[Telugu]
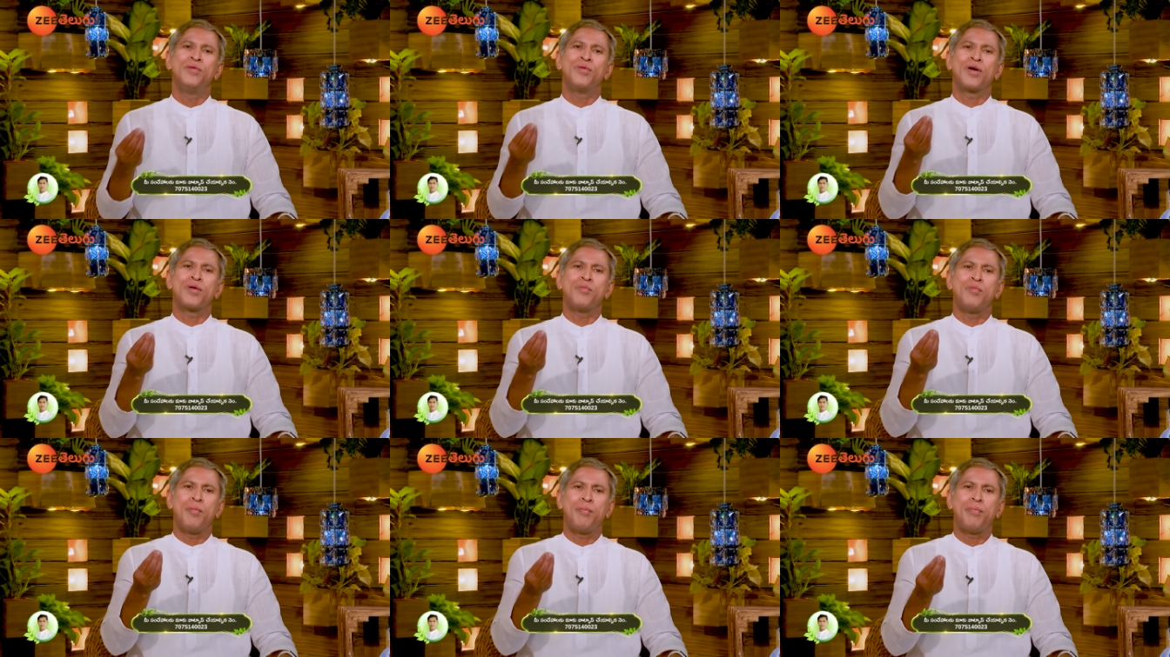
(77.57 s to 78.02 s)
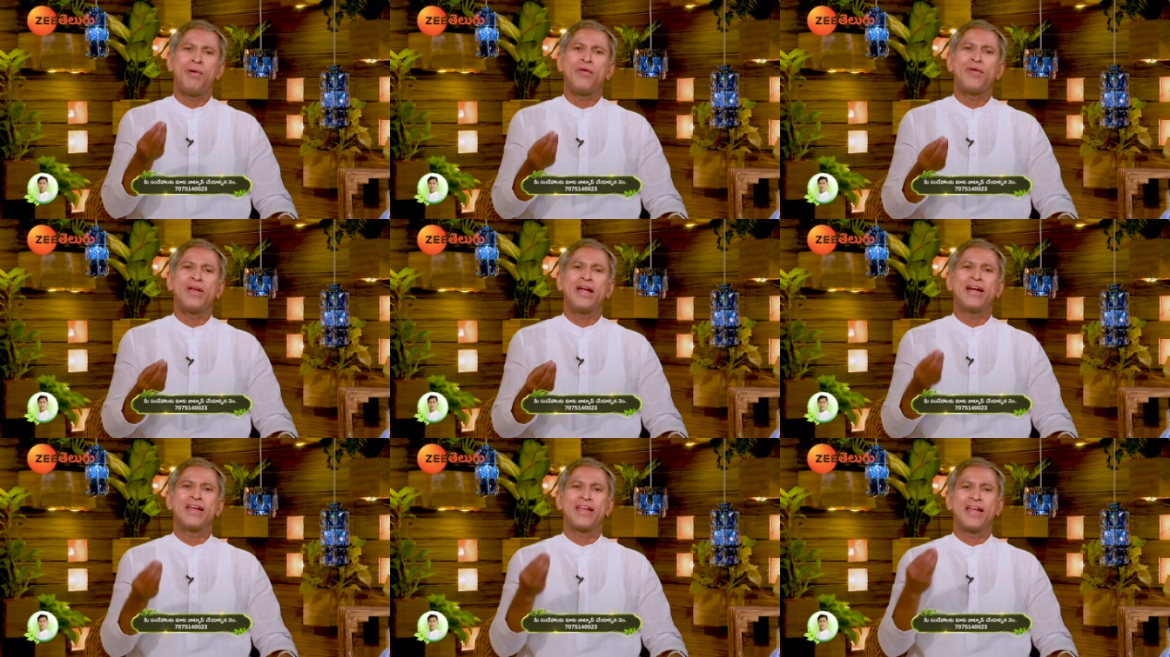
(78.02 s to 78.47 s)
ఒక ముప్పై
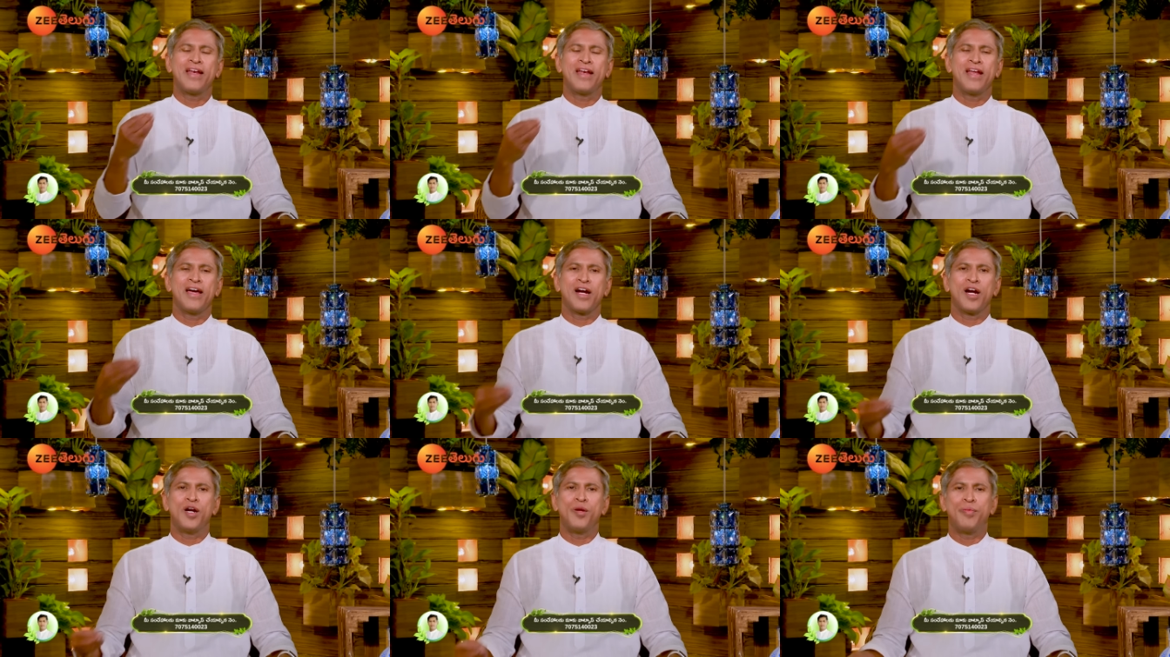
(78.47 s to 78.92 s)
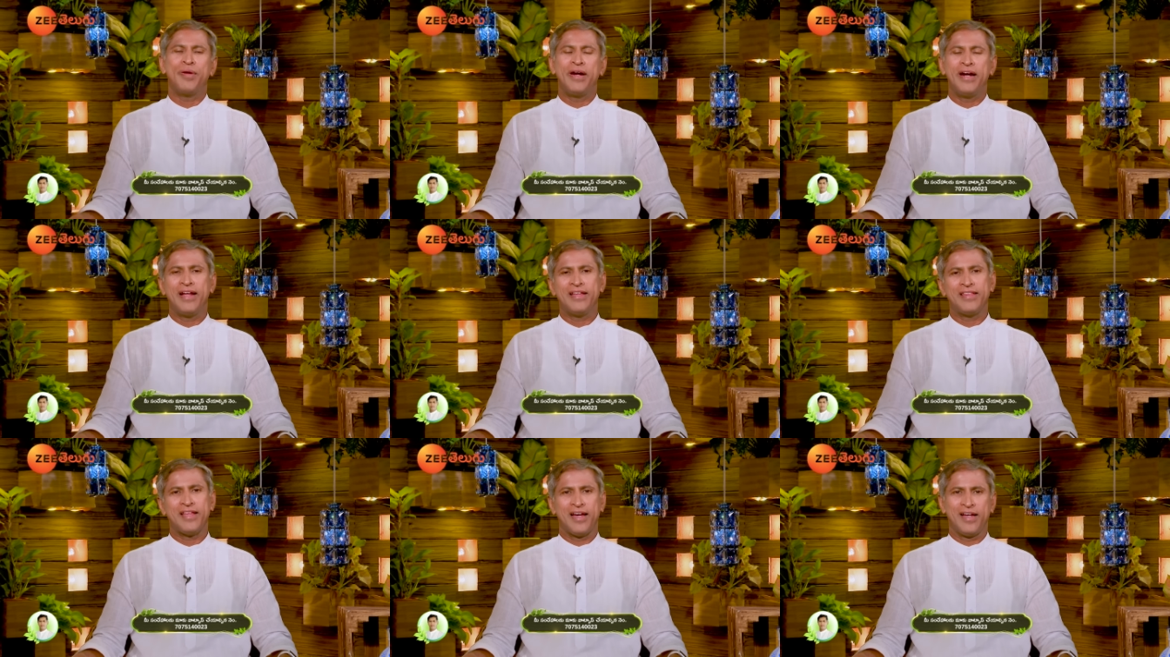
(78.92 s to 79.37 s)
లీటర్ అన్నా కడుపు
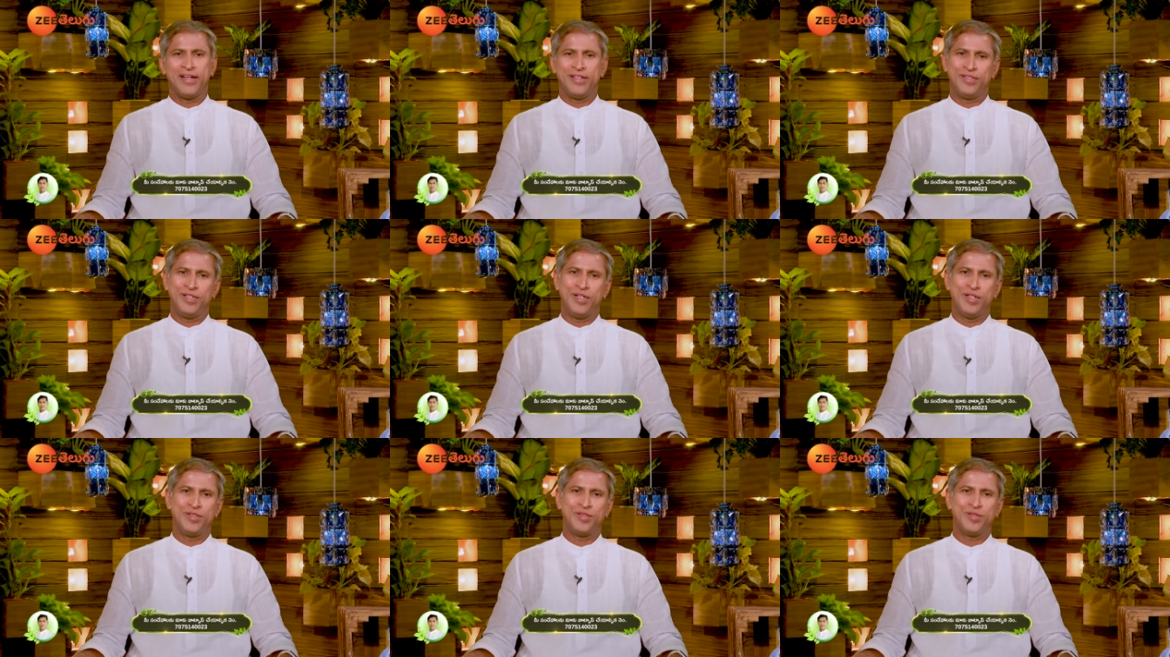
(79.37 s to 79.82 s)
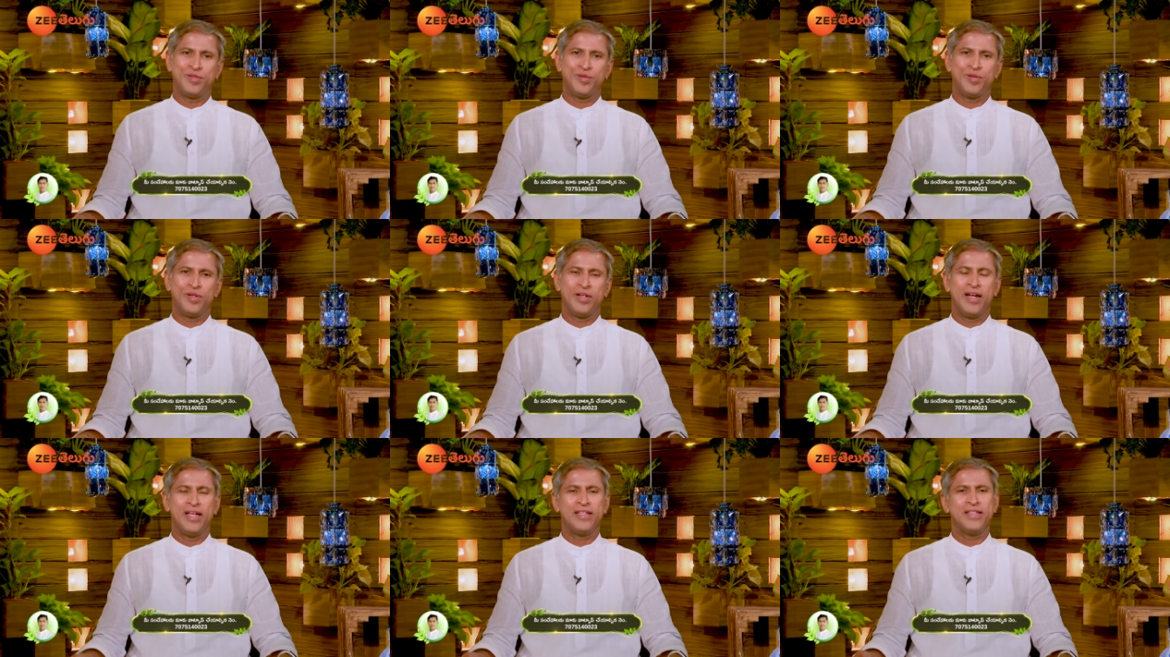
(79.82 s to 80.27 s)
నిండా తాగేసేయచ్చు
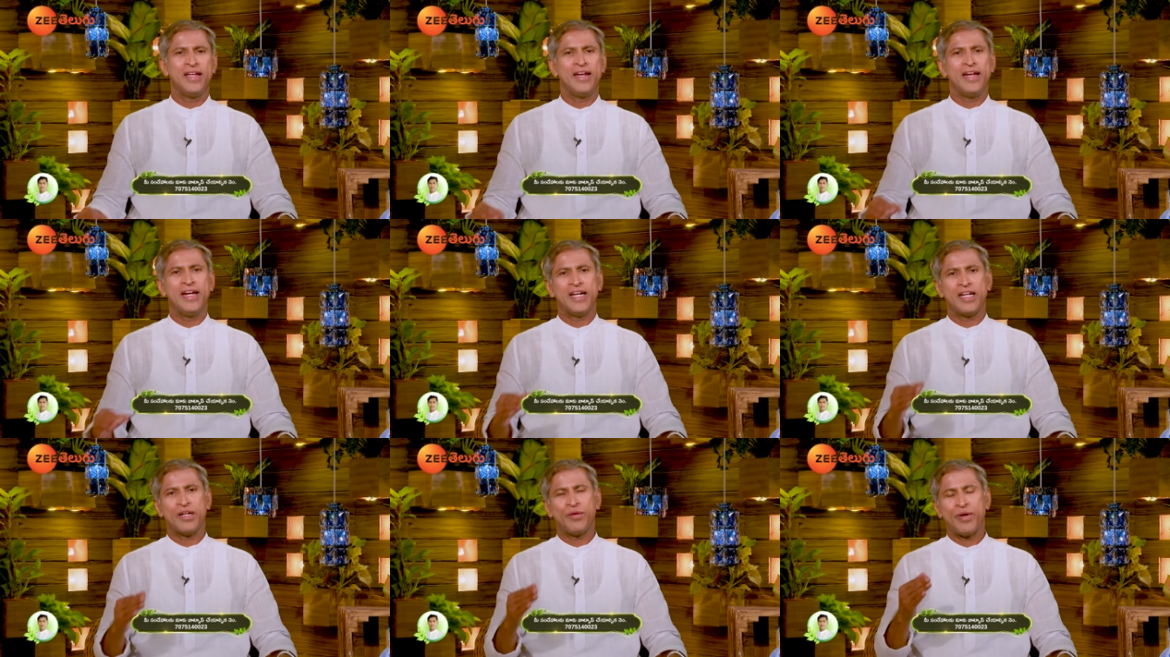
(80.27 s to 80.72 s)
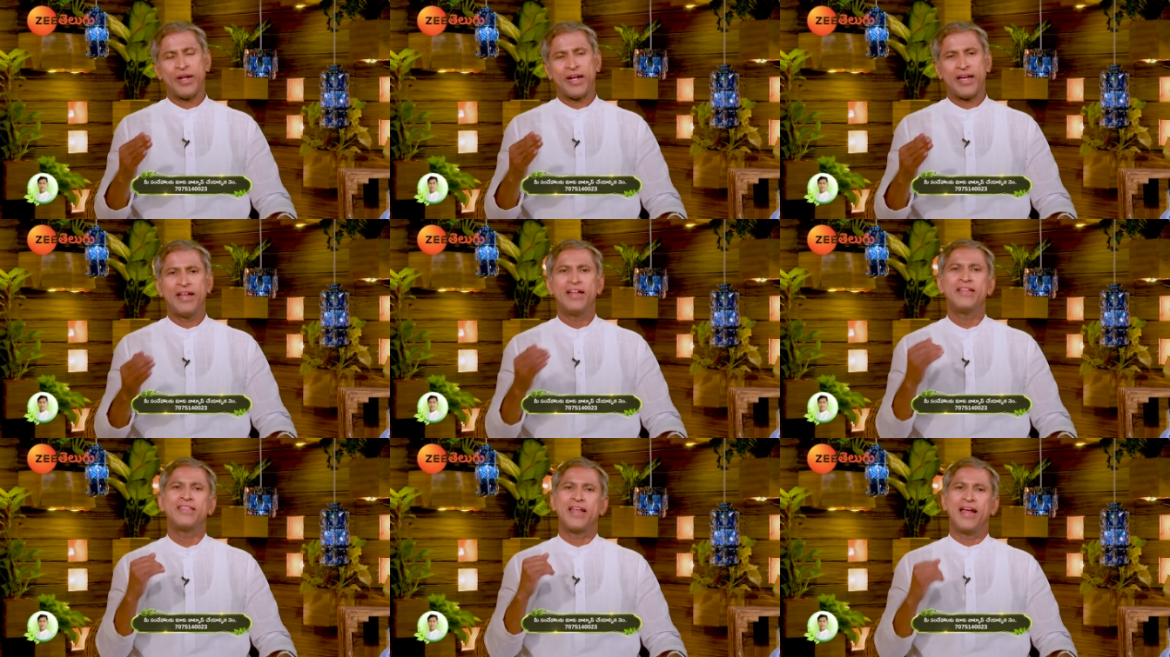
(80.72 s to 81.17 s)
లేకపోతే లీటర్
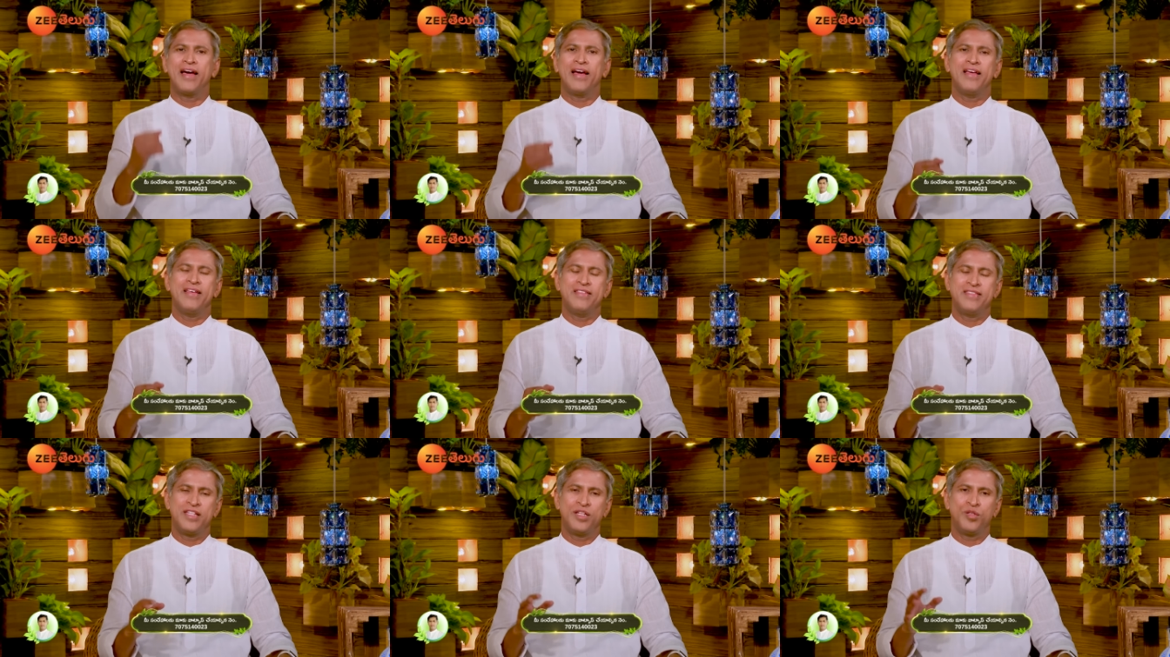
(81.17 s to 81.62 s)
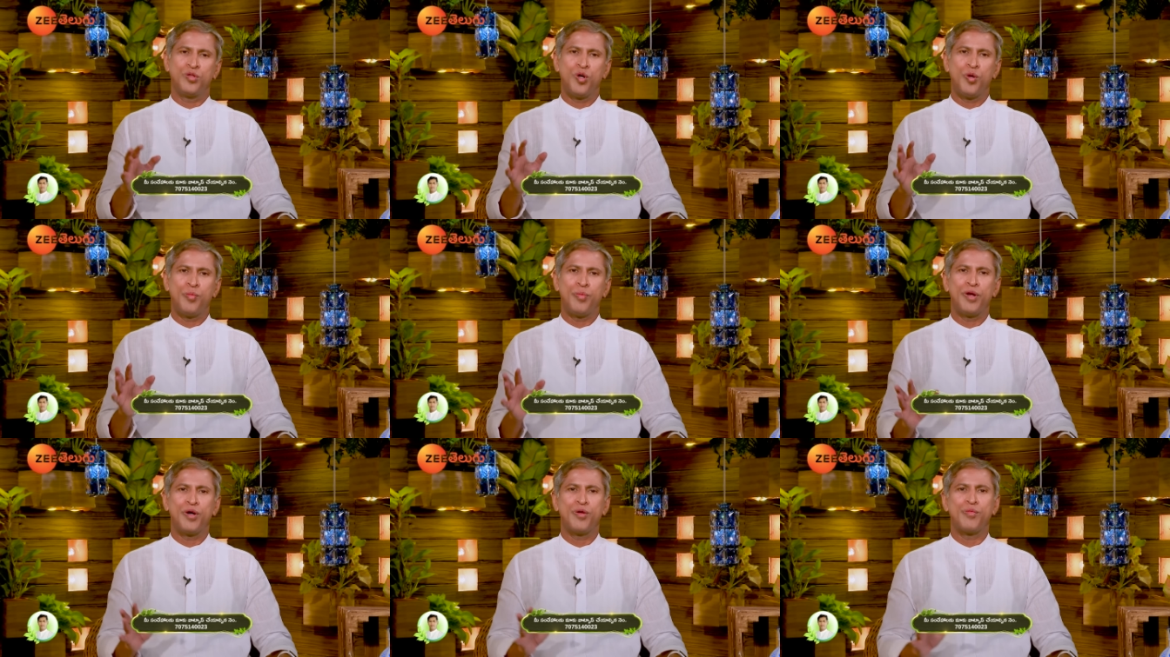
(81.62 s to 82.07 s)
వరకైనా త్రాగేస్తే
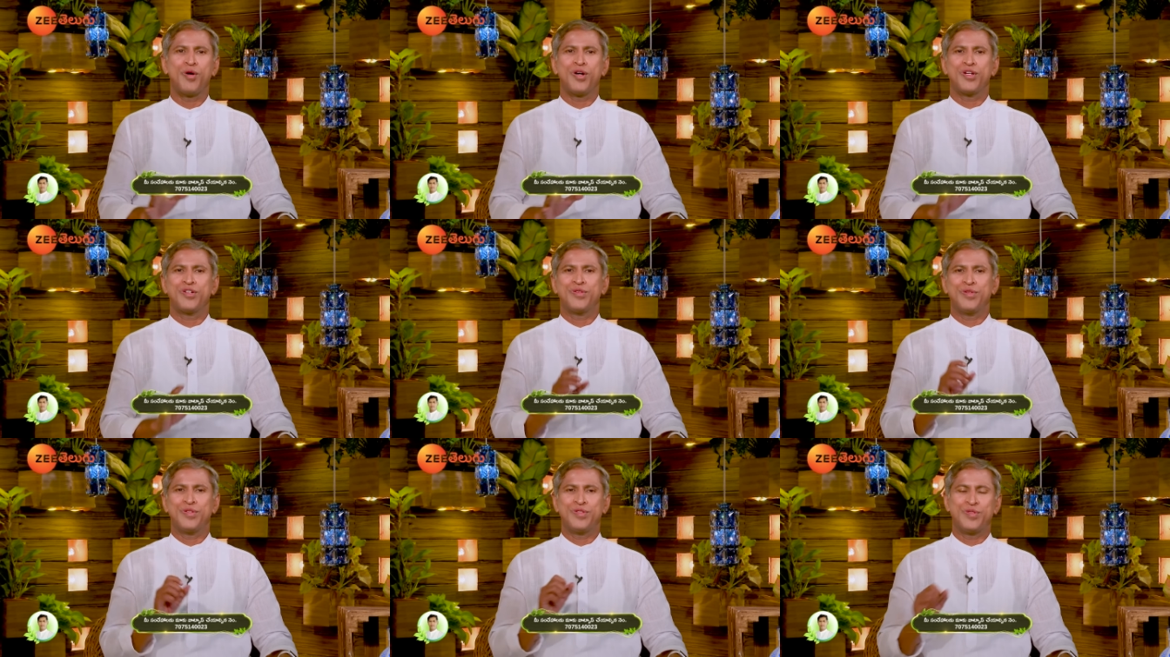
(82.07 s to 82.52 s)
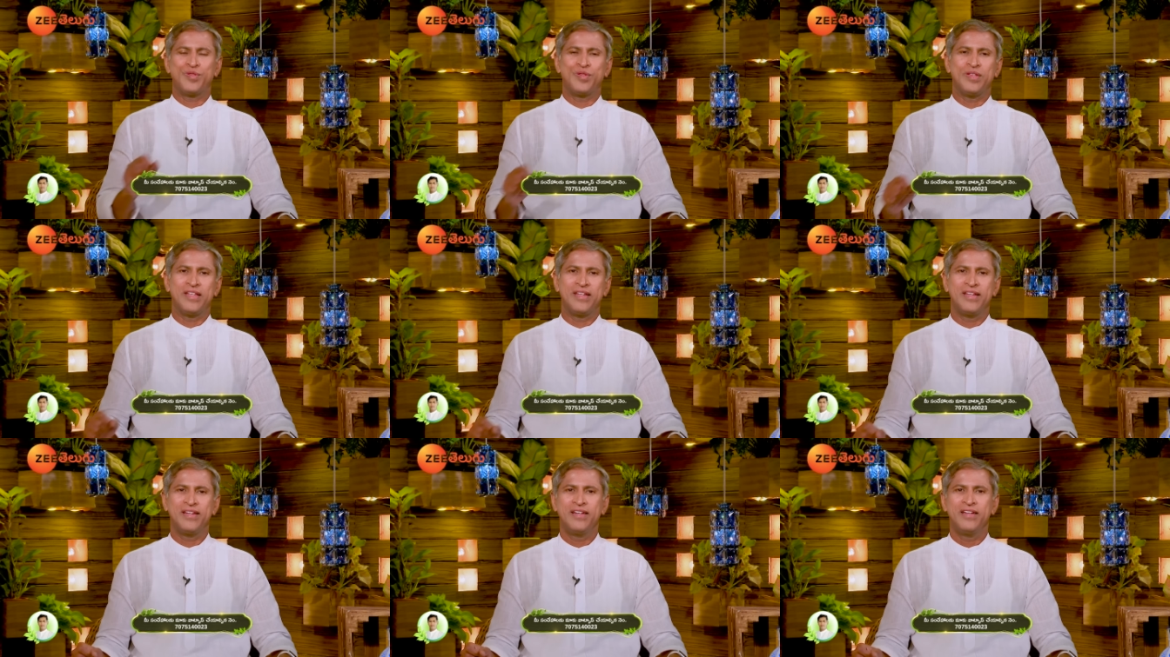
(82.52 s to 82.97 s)
తోపుడుకు మోషన్
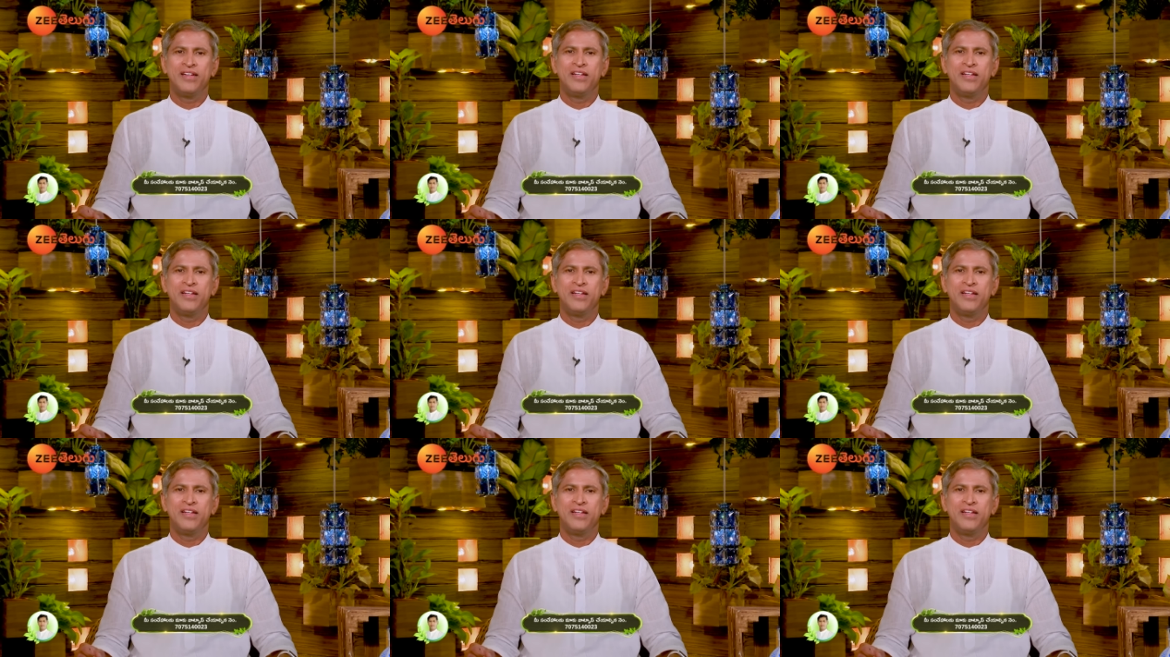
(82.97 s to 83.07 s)
వస్తుంది